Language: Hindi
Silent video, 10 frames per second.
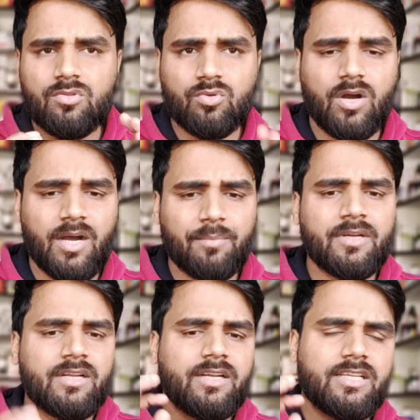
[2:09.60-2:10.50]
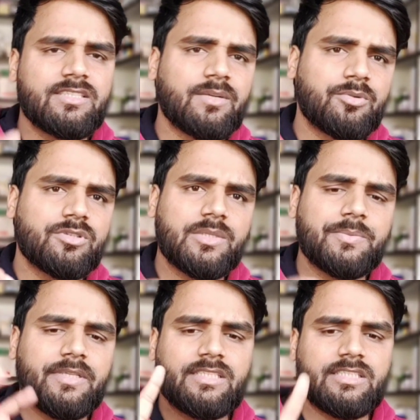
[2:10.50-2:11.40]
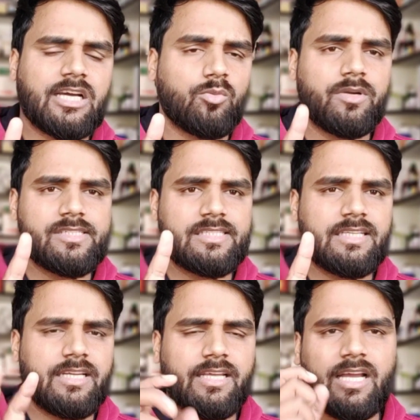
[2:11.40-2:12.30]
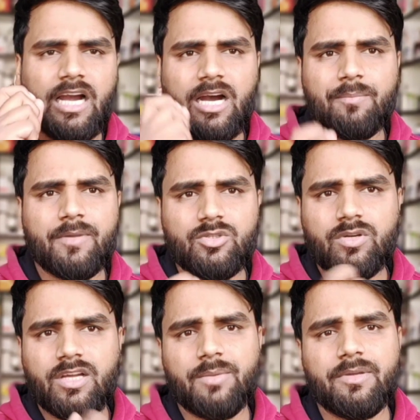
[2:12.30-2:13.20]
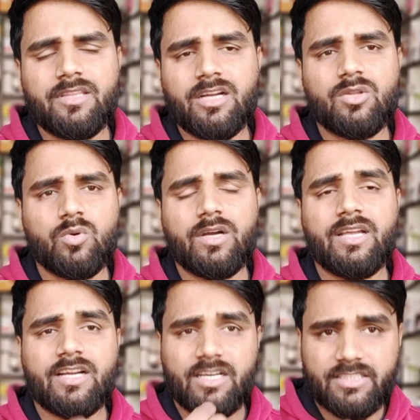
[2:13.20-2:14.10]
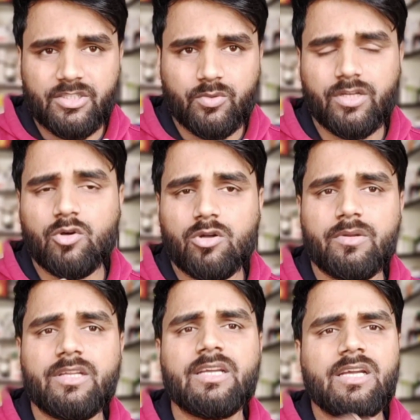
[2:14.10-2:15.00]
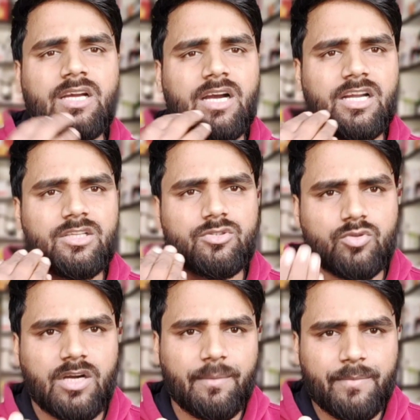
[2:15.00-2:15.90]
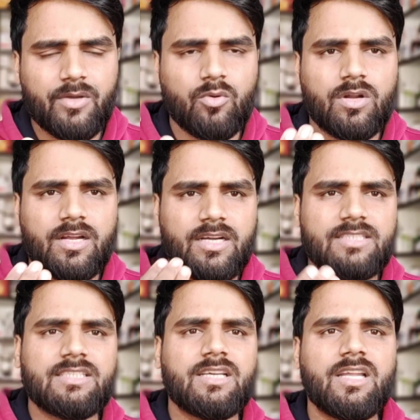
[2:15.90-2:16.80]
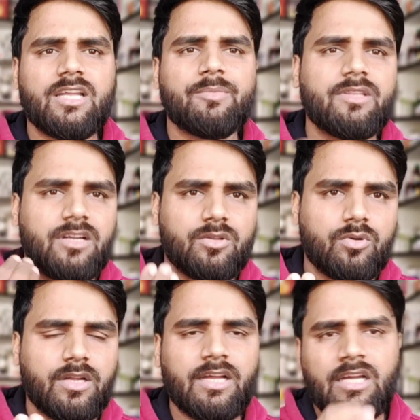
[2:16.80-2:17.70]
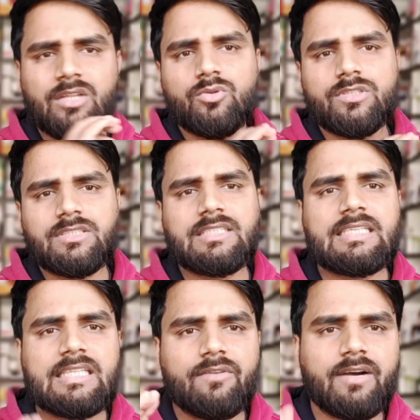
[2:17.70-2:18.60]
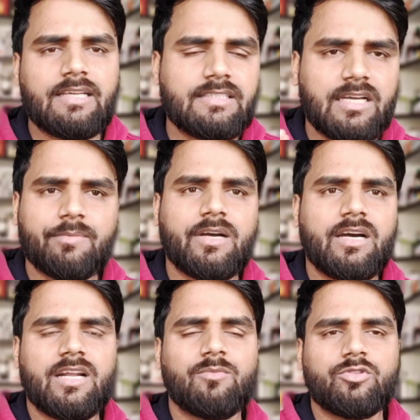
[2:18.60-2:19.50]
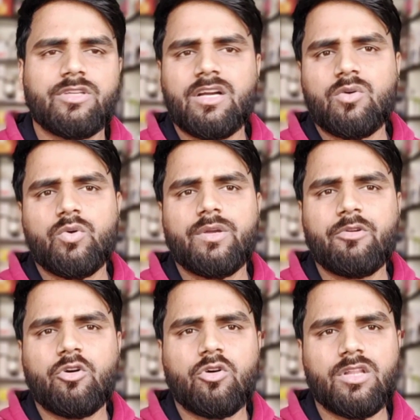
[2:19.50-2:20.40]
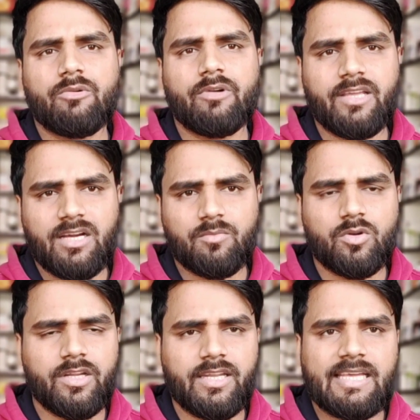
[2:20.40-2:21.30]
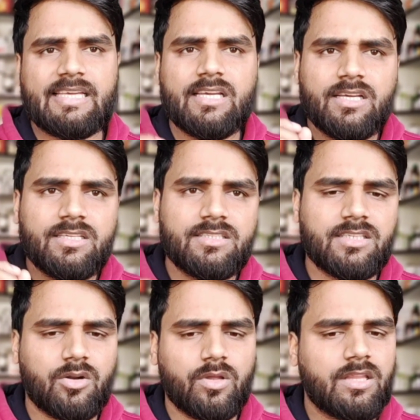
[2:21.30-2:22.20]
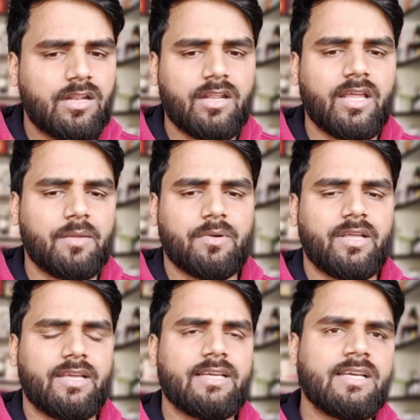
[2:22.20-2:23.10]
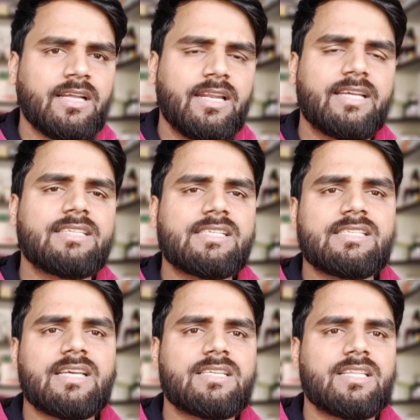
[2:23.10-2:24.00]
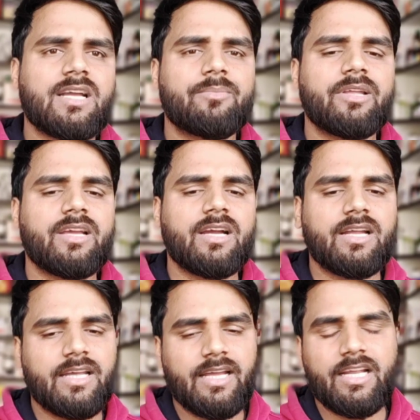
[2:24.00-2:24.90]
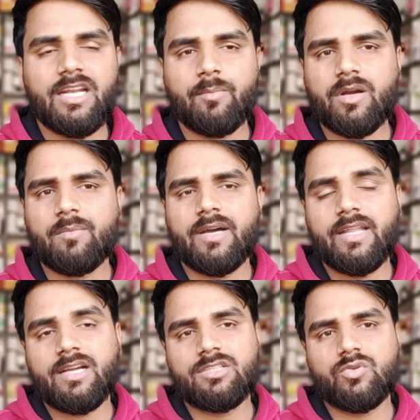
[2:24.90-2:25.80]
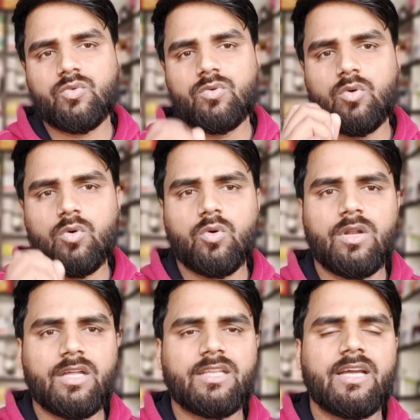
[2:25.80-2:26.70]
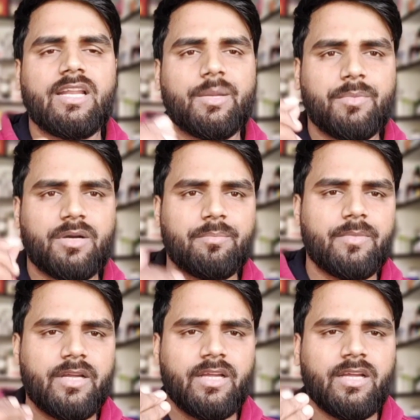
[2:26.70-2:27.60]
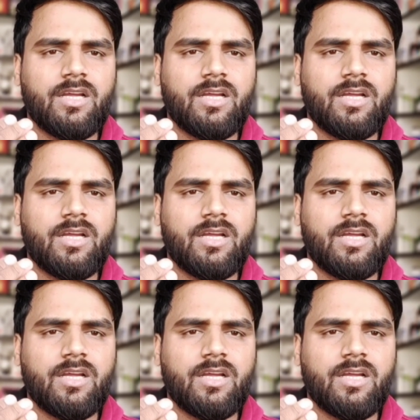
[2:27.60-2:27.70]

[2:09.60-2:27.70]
तो आपने सिर्फ और सिर्फ ये चारों मेडिसिन लेनी है आपका जो गले में दर्द होगा या खांसी होगी नॉर्मली अगर जुकाम भी हो रहा खांसी गले में दर्द हो रहा है तो इसी दवाई से आपका आराम हो जाएगा कोई भी और दवाइयाँ आपको लेने की ज़रूरत नहीं पड़ेगी लेकिन इसके साथ साथ ही आपने क्या करना है कि नमक पानी का जो घोल आता है नमक में